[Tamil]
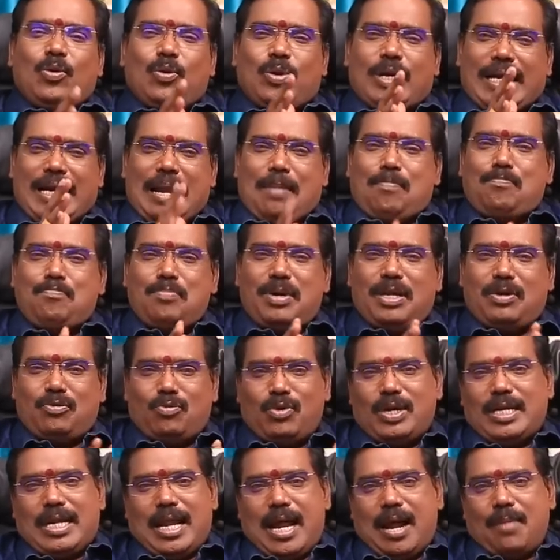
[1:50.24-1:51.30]
ஒரு நம்பர்
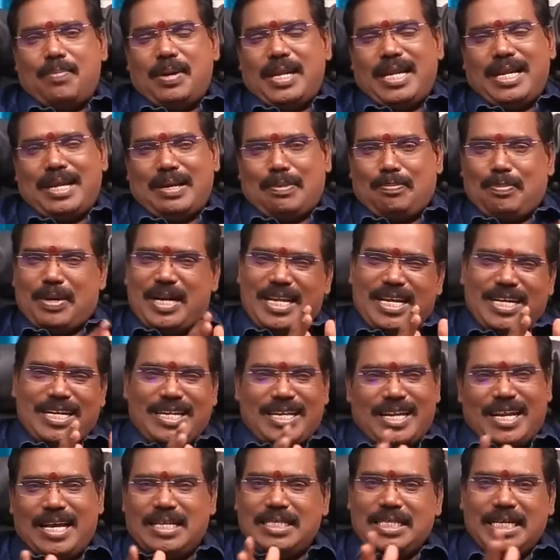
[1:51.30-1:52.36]
ஒன் அப்படின்னு
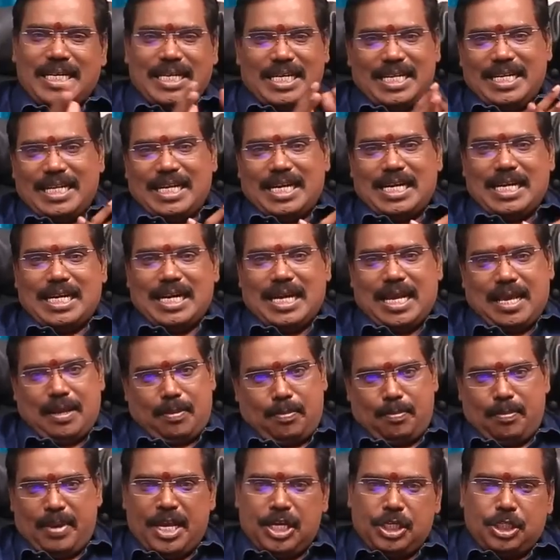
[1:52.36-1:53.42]
பன்னிரெண்டு ராசிகள் இருக்கின்றன
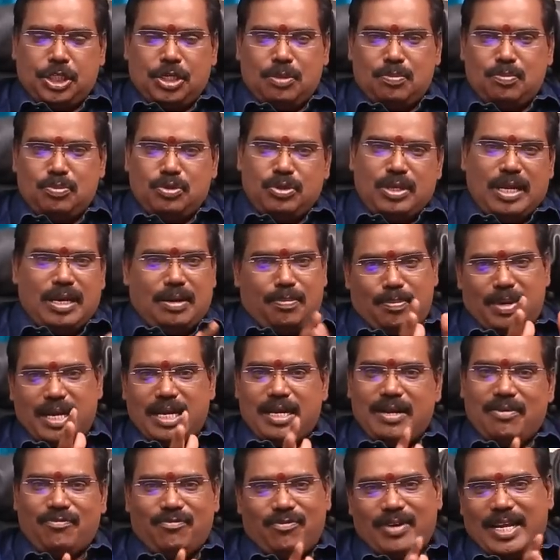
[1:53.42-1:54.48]
மேஷம் முதல்
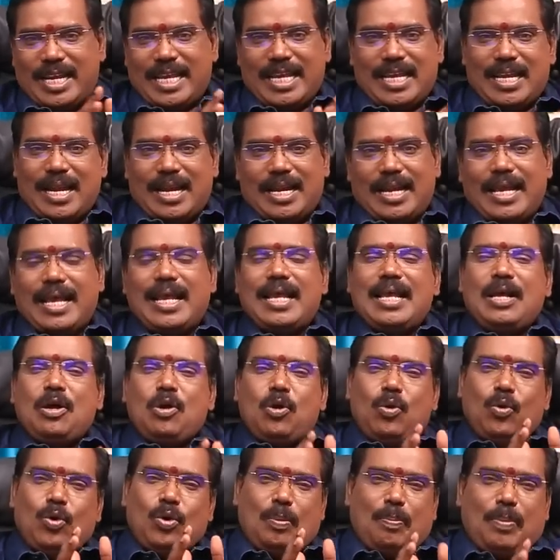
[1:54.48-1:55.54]
மீனம் வரையிலான
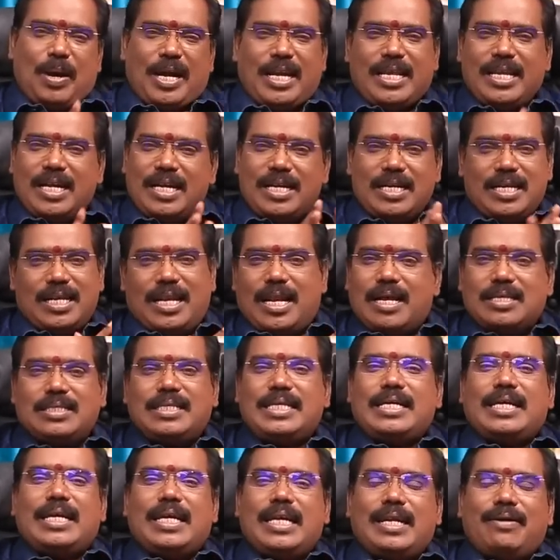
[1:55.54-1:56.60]
ஒரு பன்னிரெண்டு
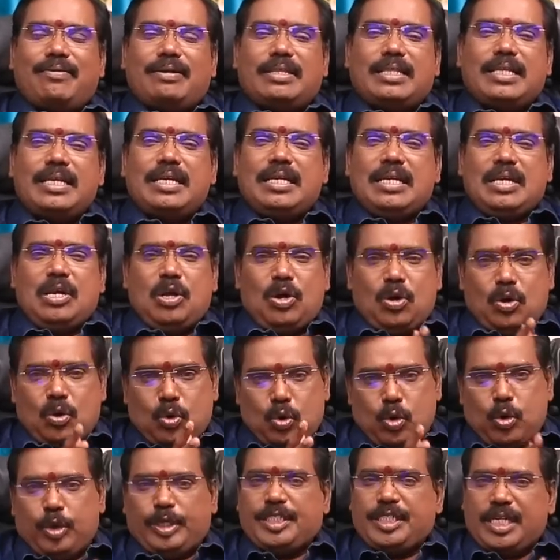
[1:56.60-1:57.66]
ராசிகளில் வந்து
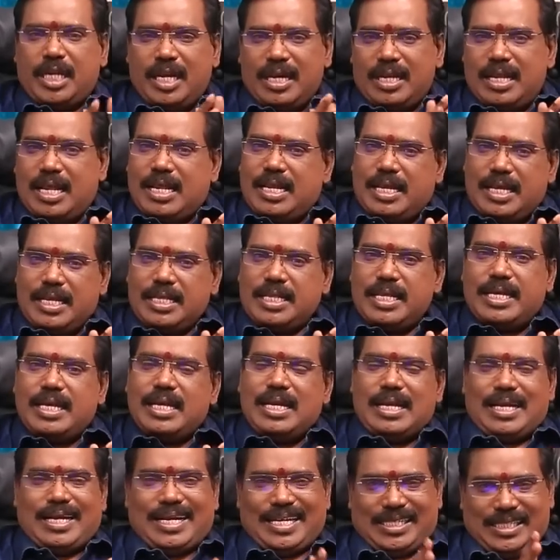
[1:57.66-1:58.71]
கோட்சார
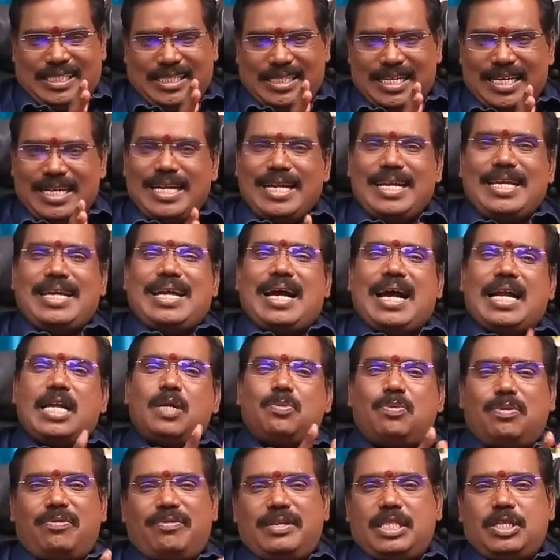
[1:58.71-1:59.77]
ரீதியில் கஷ்டங்களை
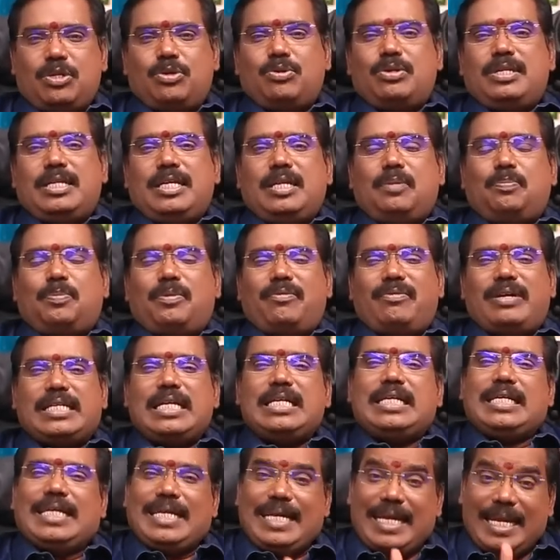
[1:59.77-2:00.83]
அனுபவித்து
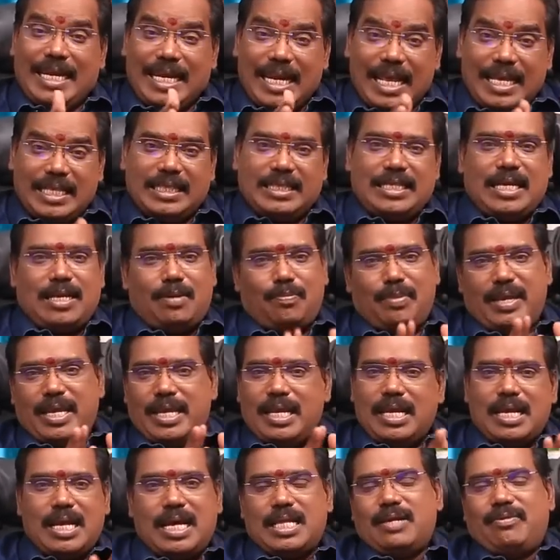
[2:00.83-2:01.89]
கொண்டிருப்பவர்கள் நிலைத்தன்மை
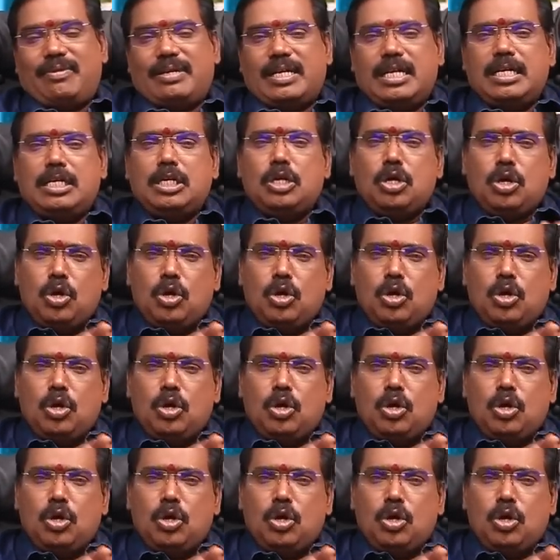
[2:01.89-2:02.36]
இல்லாதவர்கள்